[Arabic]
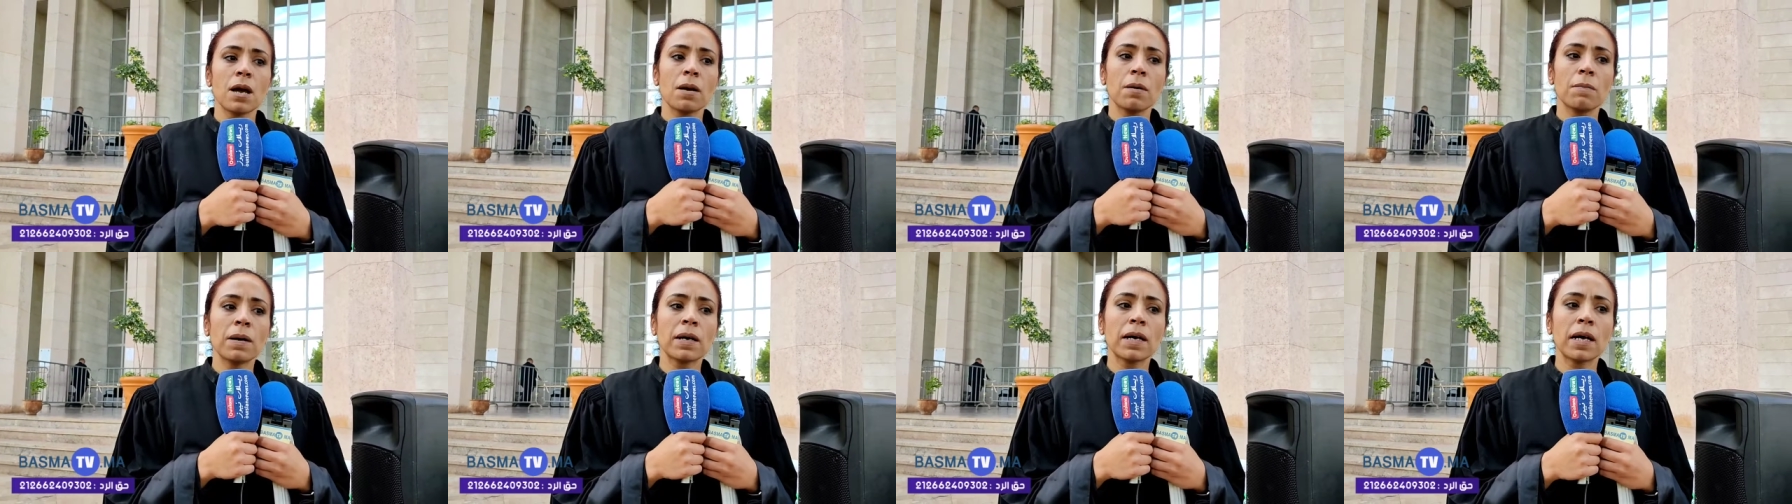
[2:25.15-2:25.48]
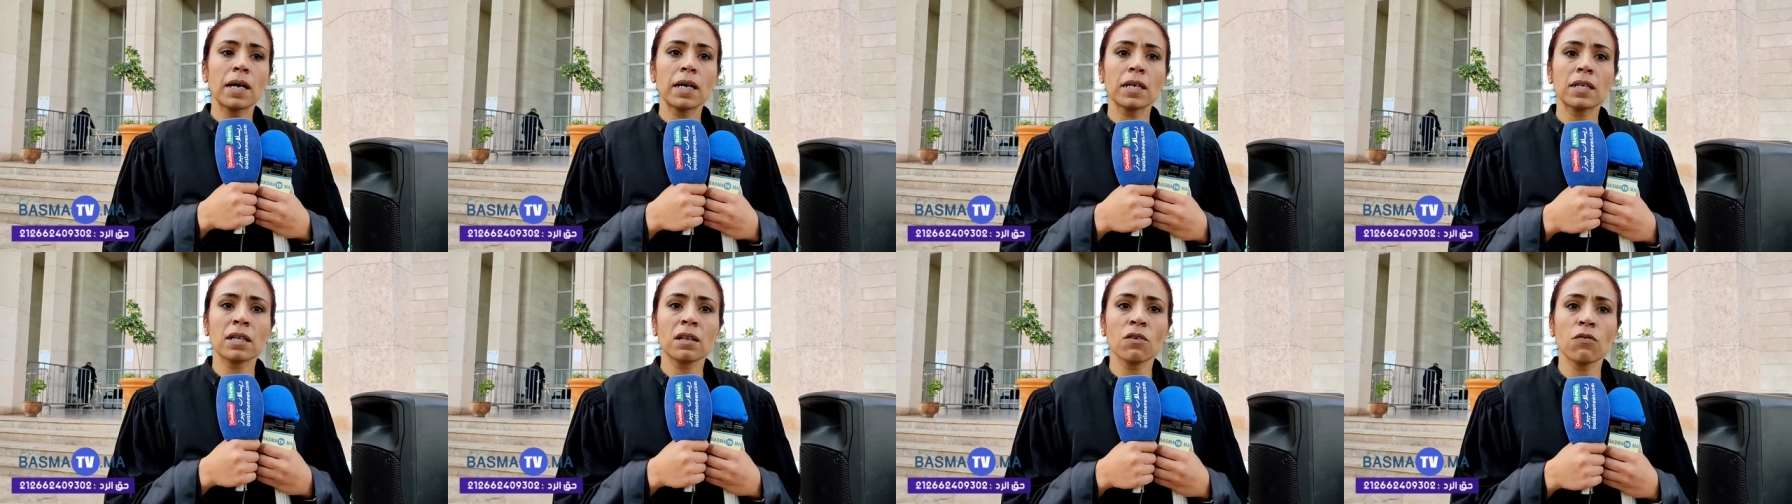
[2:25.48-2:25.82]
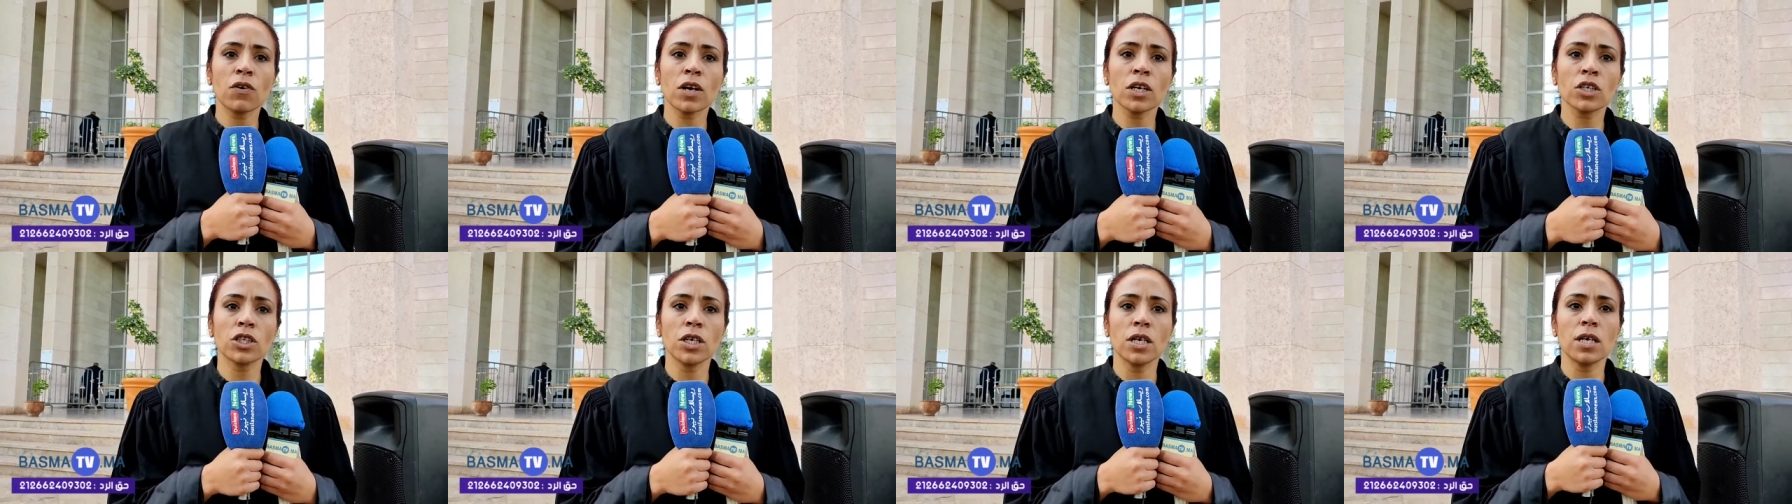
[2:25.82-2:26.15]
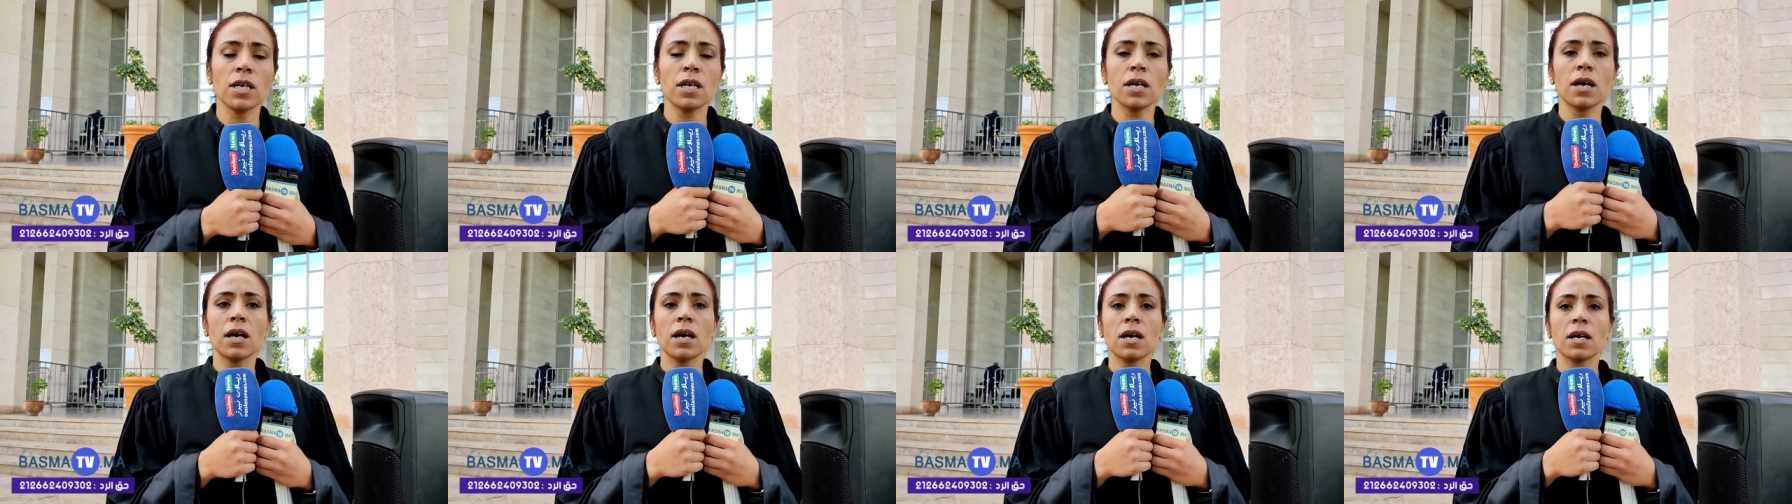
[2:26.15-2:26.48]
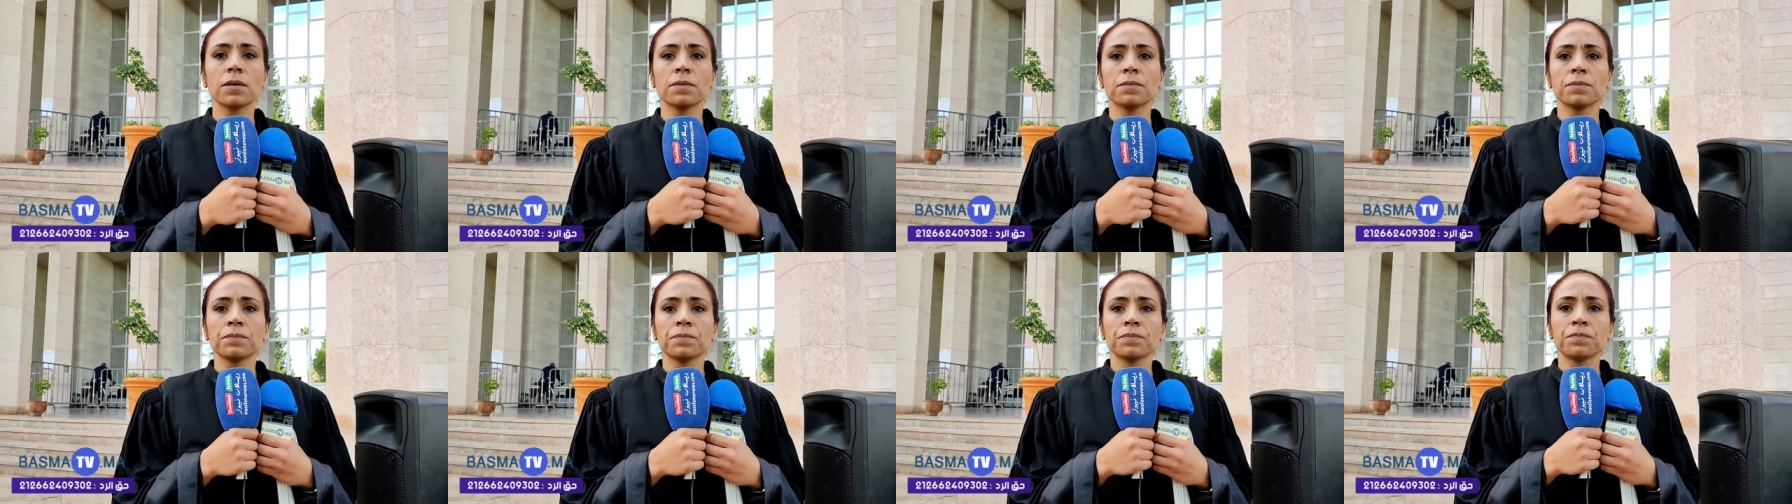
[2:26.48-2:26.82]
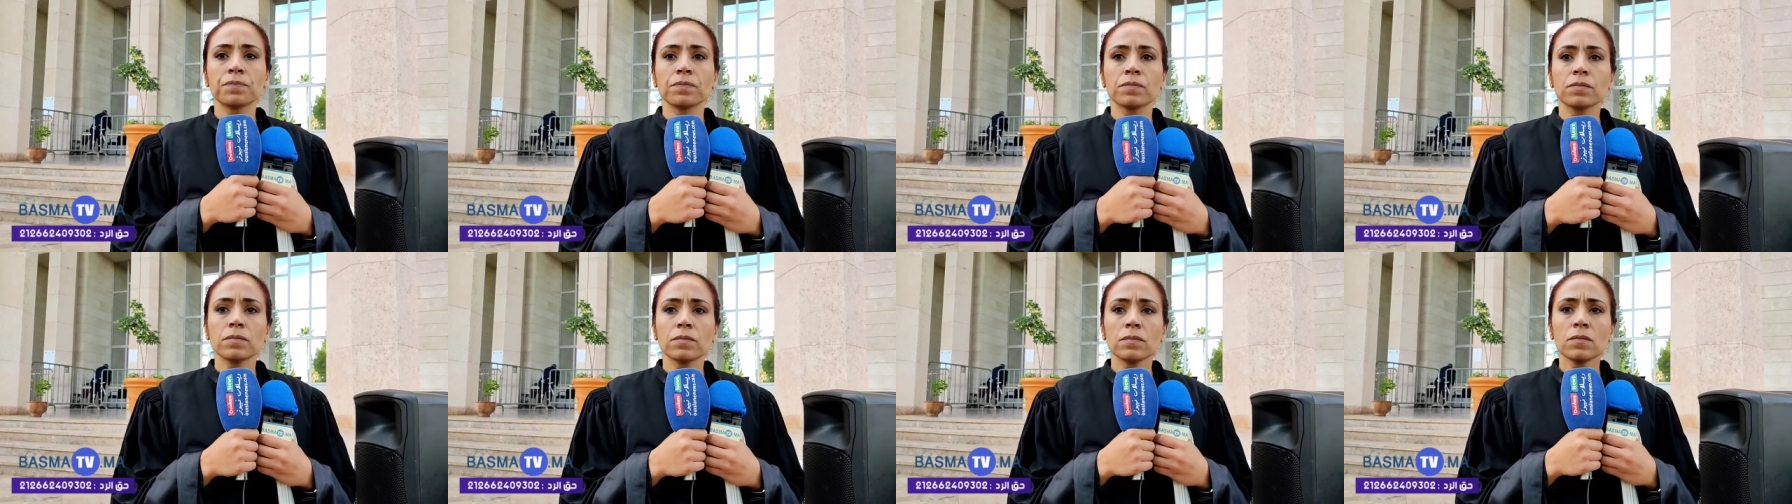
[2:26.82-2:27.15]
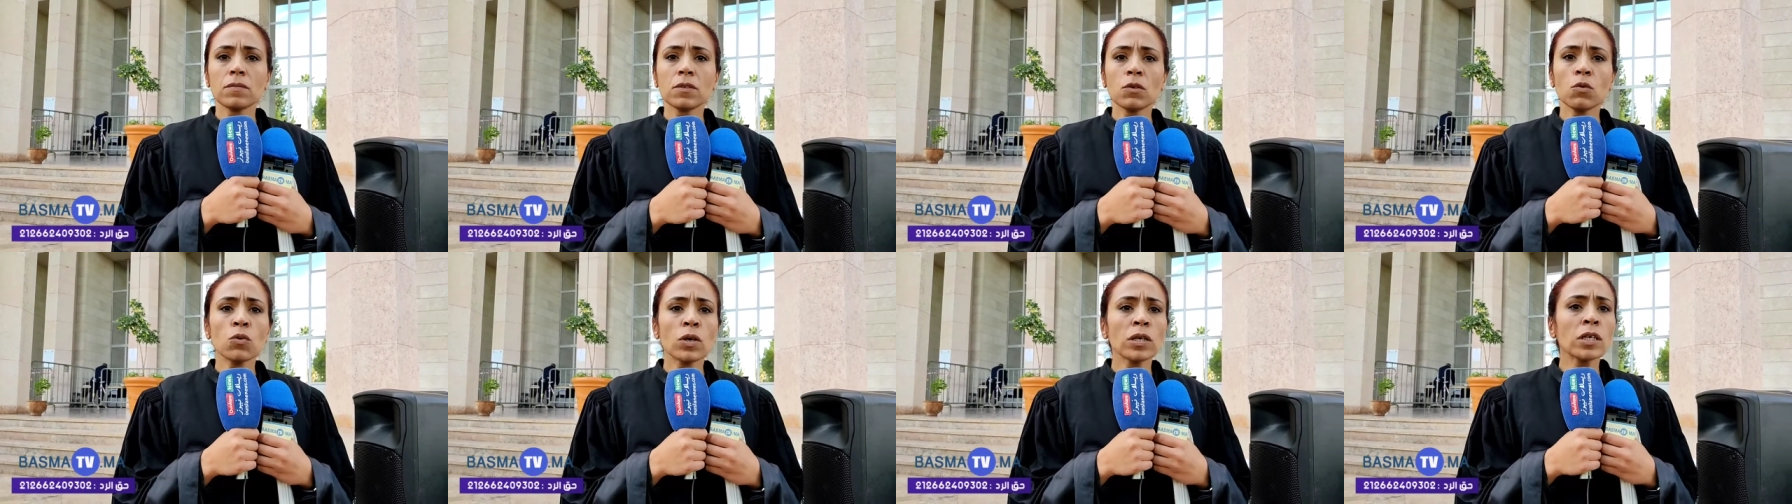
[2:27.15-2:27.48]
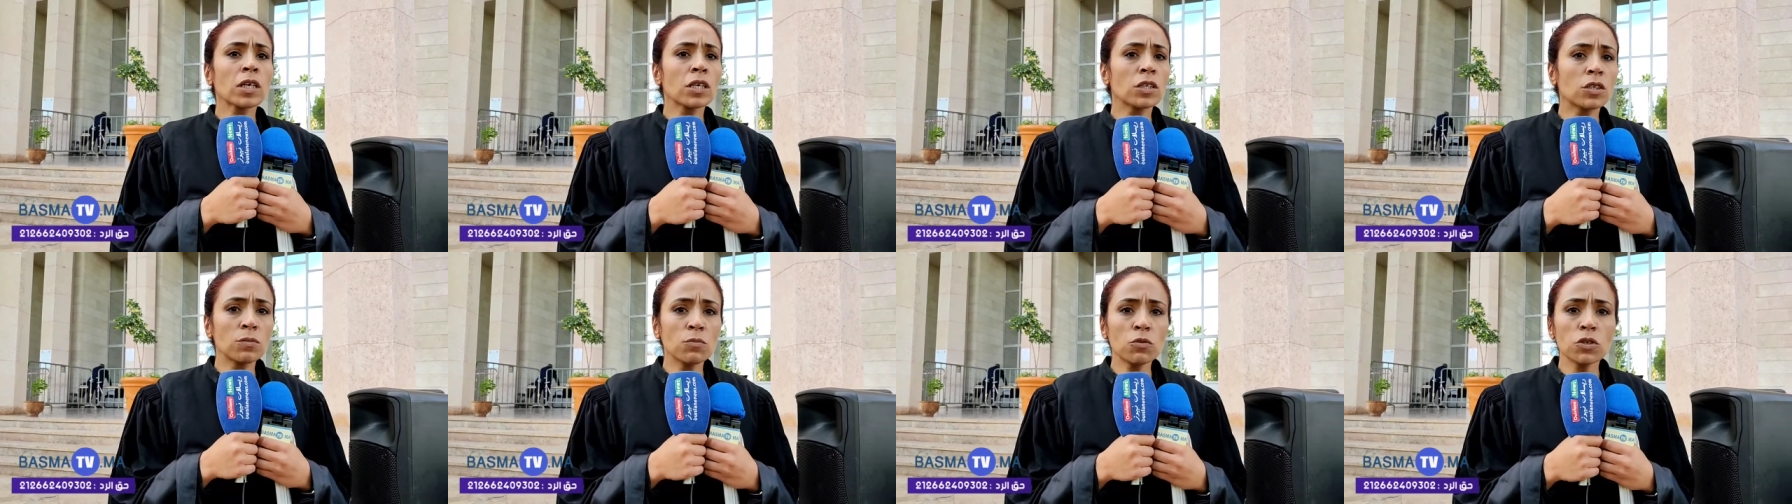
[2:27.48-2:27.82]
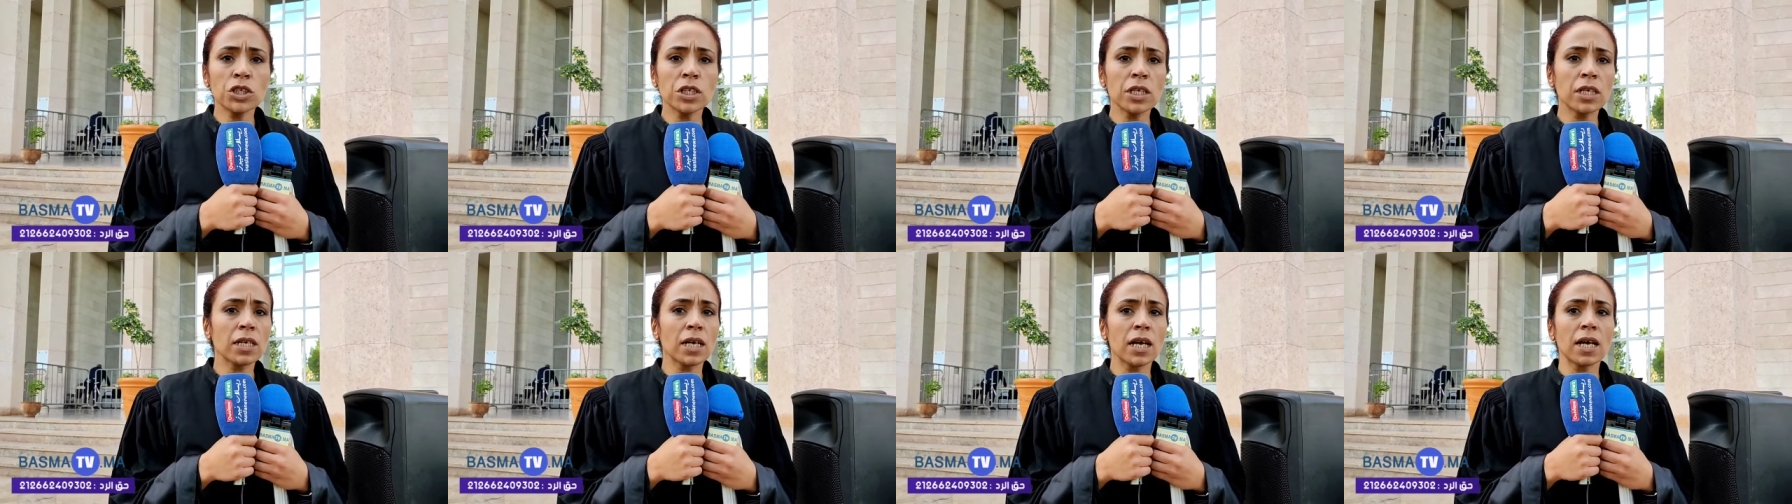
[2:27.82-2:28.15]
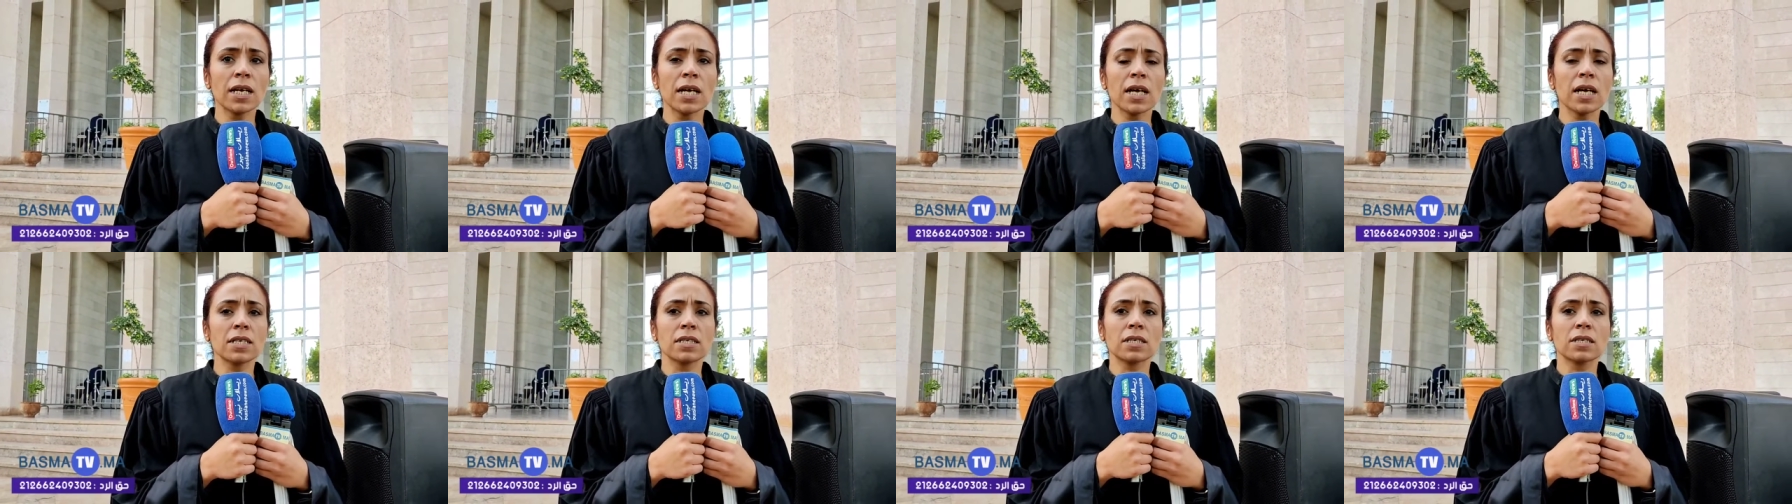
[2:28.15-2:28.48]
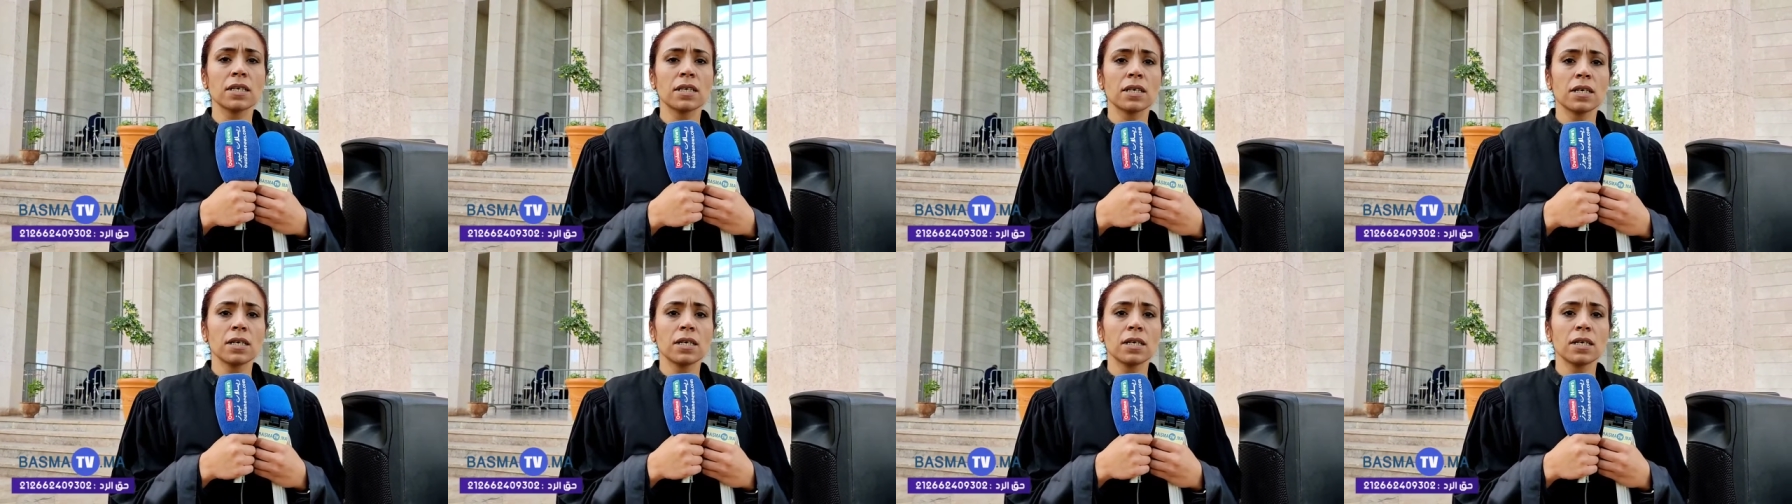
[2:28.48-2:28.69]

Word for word: ما كيتنفقش عليها وكنقدموا شكايات